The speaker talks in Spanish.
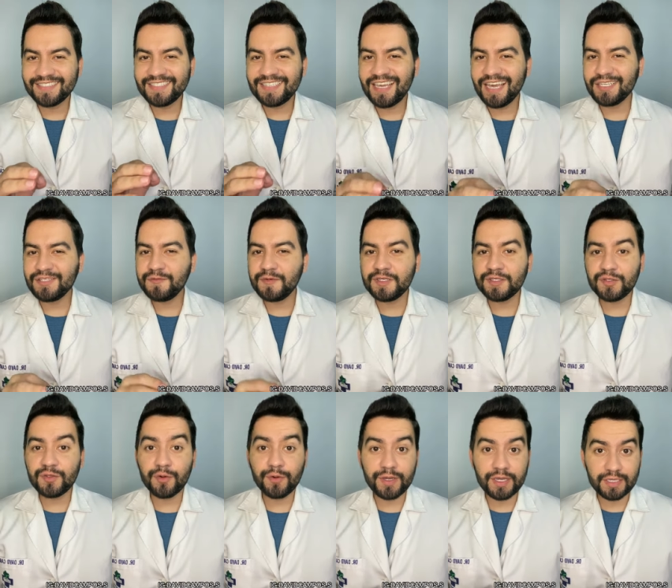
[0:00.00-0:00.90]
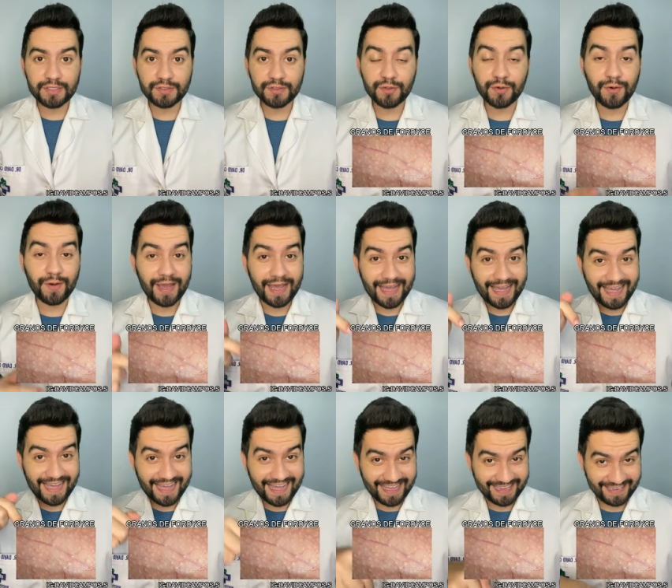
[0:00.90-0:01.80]
Si has visto
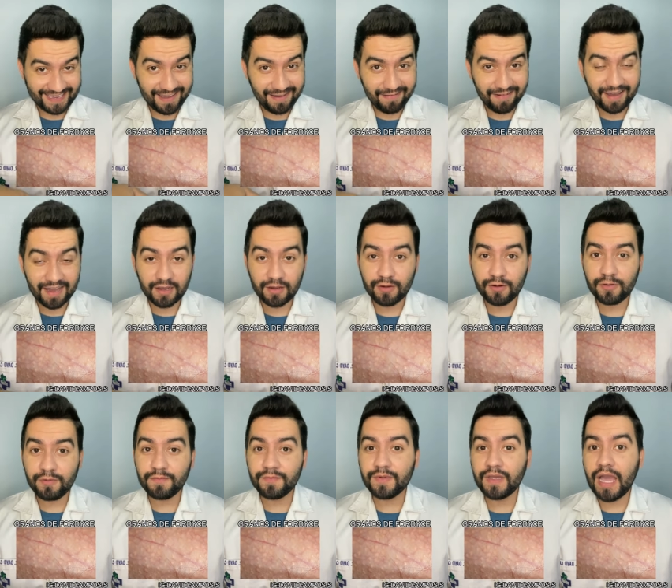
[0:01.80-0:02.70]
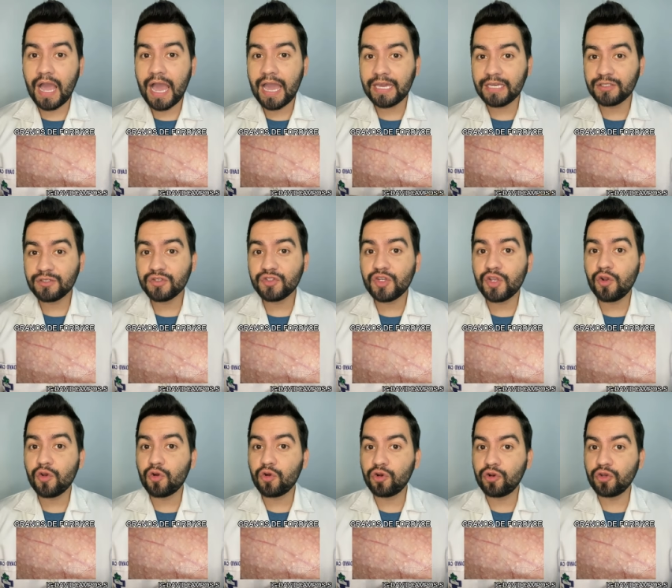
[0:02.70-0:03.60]
esto ahí abajo, a esto
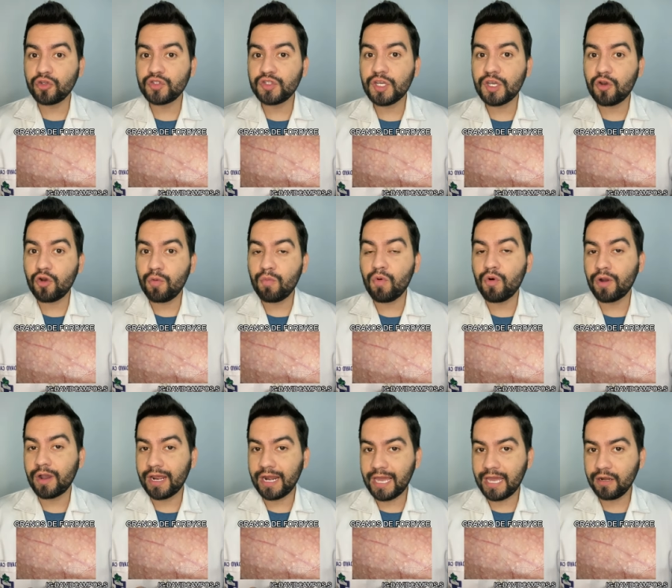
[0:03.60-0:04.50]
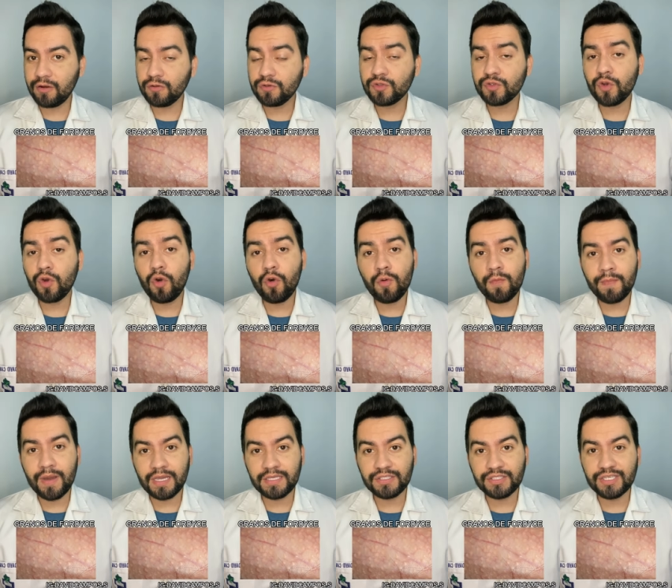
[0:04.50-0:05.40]
se lo conoce como granos o
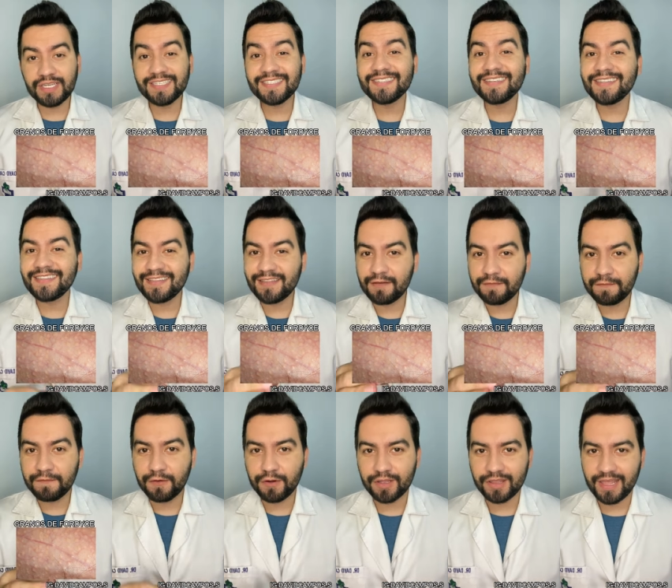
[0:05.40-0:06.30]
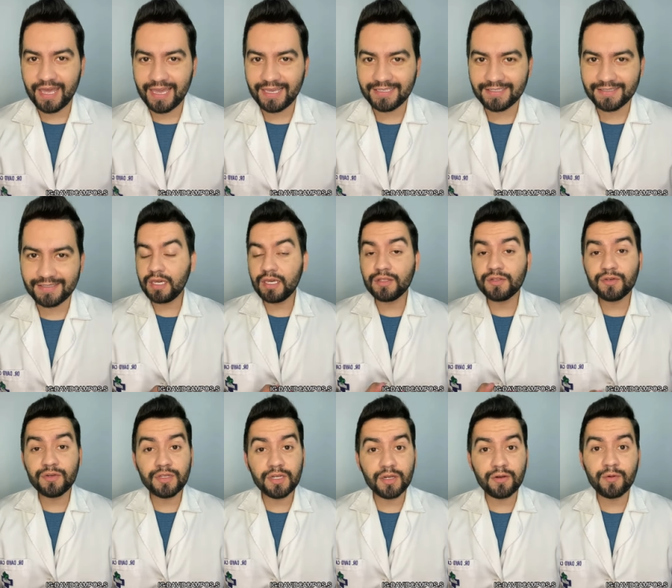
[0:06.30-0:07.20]
manchas de Fordyce.
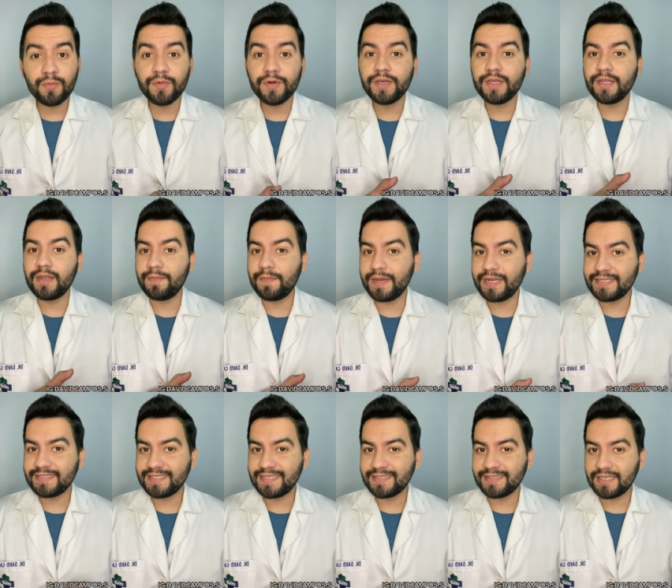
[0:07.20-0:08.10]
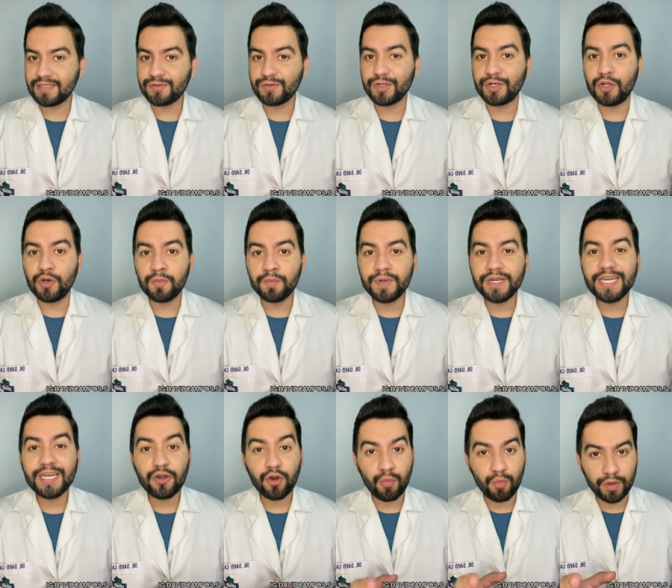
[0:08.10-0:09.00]
Estos granos pueden aparecer tanto en
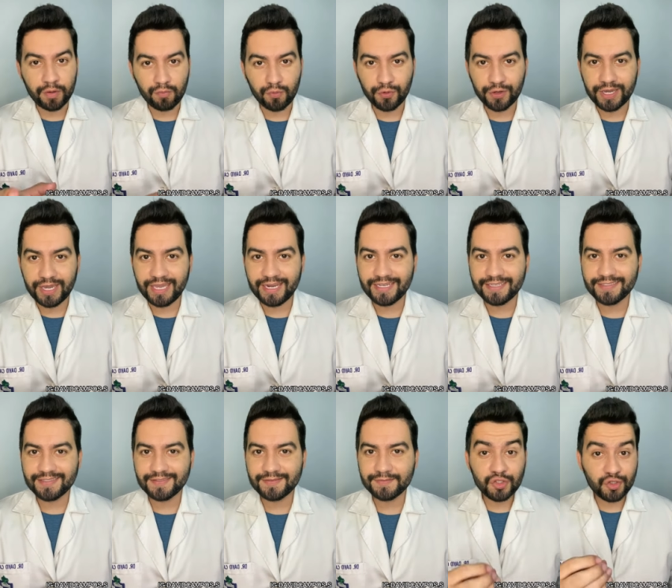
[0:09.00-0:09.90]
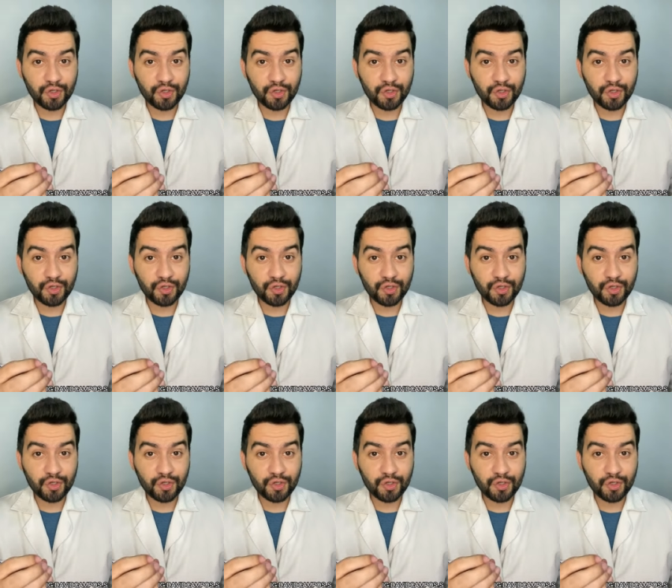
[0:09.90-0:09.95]
hombres como en mujeres.